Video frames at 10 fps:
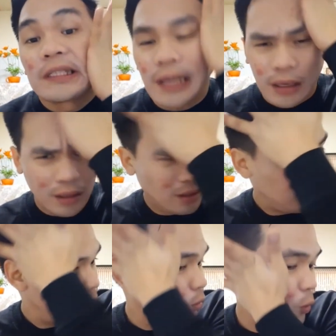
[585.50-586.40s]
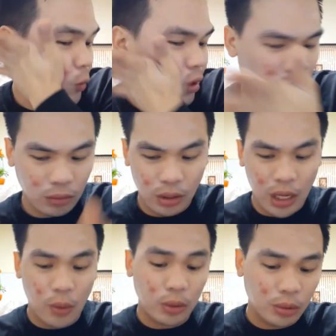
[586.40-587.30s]
Sana matuyo na itong
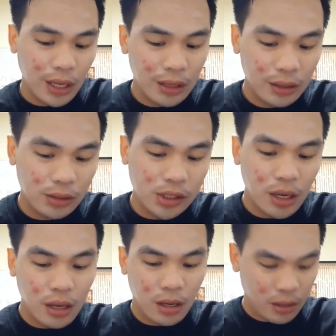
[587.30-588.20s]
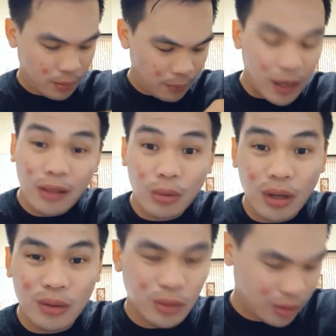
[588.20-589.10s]
tagawat ko dahil dito sa
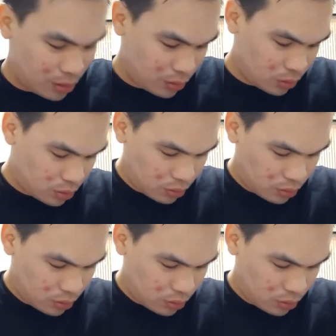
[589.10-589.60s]
paganto-ganto na po.